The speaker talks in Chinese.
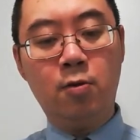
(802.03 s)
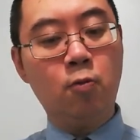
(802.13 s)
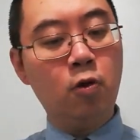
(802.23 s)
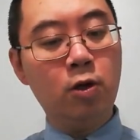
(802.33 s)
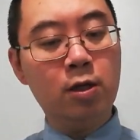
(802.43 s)

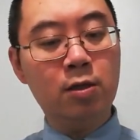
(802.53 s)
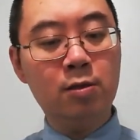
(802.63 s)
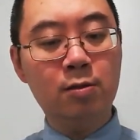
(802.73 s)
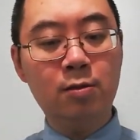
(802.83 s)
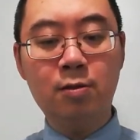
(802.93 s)
我呢，
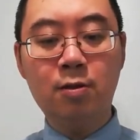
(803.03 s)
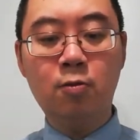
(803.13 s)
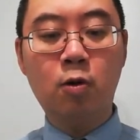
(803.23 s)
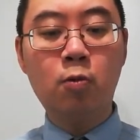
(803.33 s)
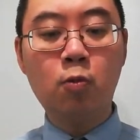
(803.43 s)

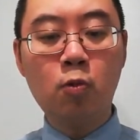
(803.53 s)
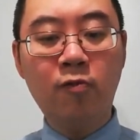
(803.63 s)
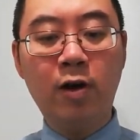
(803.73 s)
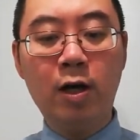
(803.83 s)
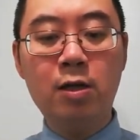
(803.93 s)
我无
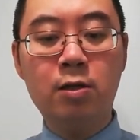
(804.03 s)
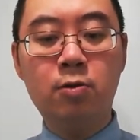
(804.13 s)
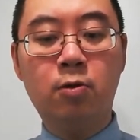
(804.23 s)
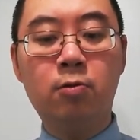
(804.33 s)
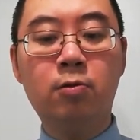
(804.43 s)
法认
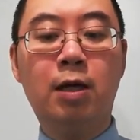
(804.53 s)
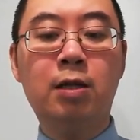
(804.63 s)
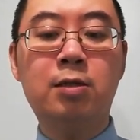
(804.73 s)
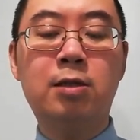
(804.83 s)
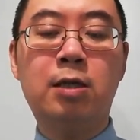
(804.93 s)
同他
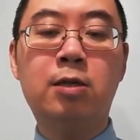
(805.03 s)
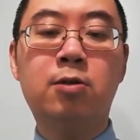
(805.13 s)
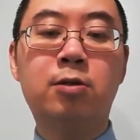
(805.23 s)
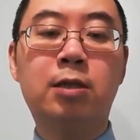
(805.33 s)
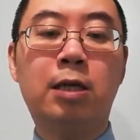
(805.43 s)
的这一
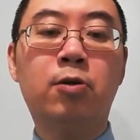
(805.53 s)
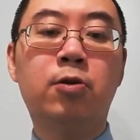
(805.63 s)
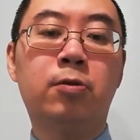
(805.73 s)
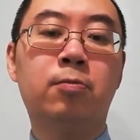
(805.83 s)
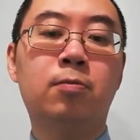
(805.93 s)
个结论，
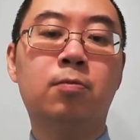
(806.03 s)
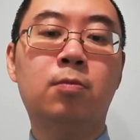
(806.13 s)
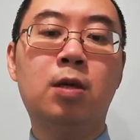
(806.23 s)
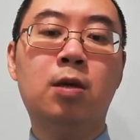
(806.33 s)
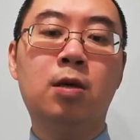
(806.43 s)

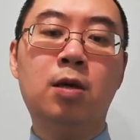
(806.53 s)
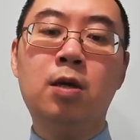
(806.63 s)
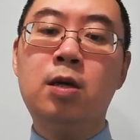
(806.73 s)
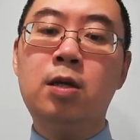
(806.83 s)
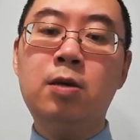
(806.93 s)

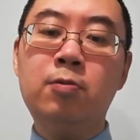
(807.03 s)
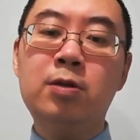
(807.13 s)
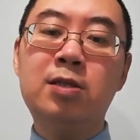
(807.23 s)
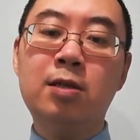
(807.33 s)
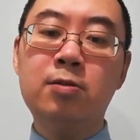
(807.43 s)
因为
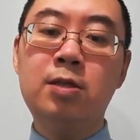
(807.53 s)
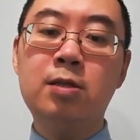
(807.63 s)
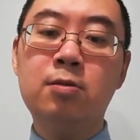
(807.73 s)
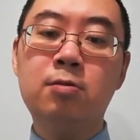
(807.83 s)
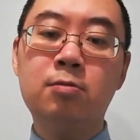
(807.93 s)
圣
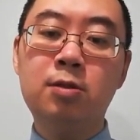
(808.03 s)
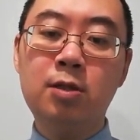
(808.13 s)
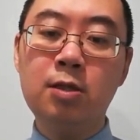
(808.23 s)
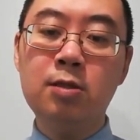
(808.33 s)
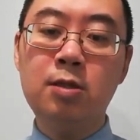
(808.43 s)
经
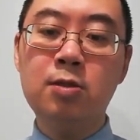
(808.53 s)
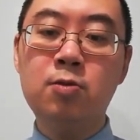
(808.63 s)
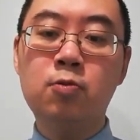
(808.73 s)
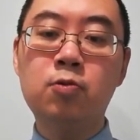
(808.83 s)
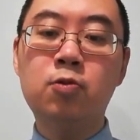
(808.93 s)
清清
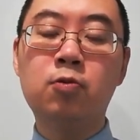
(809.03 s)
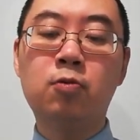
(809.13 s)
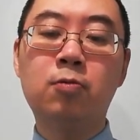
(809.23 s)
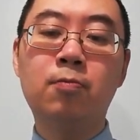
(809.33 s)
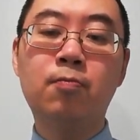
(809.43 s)
楚楚、
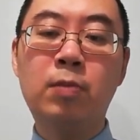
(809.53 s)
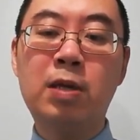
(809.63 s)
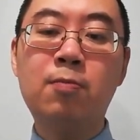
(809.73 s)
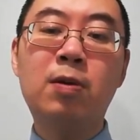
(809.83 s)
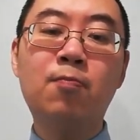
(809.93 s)

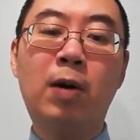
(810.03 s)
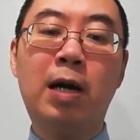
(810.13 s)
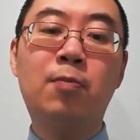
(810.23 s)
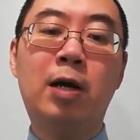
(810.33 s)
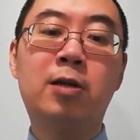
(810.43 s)
明明
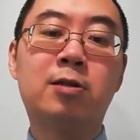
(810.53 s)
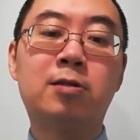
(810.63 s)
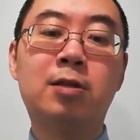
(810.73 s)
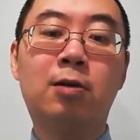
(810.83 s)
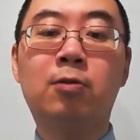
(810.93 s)
白白的
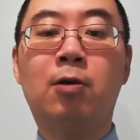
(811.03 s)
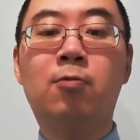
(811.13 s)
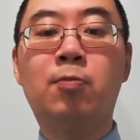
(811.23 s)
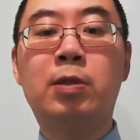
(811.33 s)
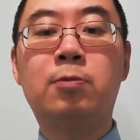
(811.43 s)
教导
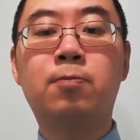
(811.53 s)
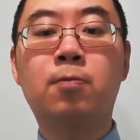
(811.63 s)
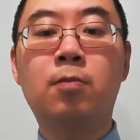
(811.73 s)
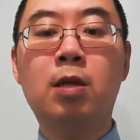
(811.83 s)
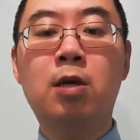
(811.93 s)
我们，
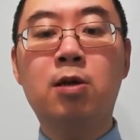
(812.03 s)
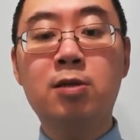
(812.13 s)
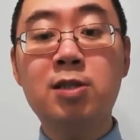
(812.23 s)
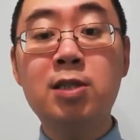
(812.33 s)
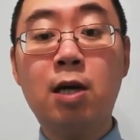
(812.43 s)

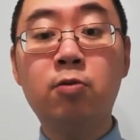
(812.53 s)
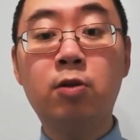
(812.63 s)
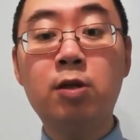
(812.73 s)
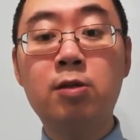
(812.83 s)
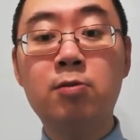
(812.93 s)
上
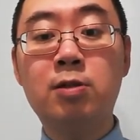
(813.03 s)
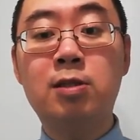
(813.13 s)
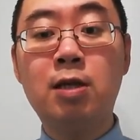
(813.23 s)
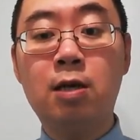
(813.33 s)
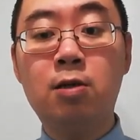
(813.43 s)
帝就是
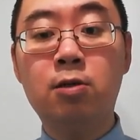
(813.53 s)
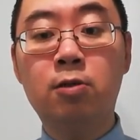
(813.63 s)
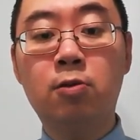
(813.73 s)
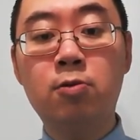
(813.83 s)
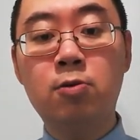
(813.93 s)
善恶
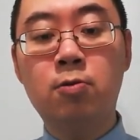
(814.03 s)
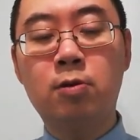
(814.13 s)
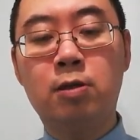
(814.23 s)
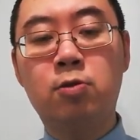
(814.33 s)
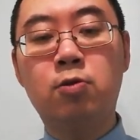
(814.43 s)
对错
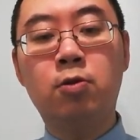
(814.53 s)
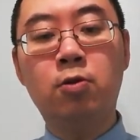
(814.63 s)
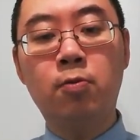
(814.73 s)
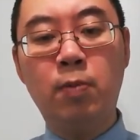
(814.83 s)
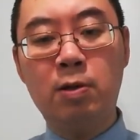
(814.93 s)
的绝
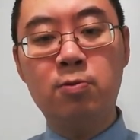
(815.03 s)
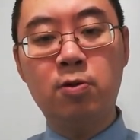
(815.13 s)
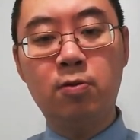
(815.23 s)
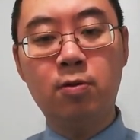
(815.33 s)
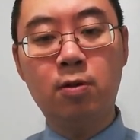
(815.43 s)
对标准，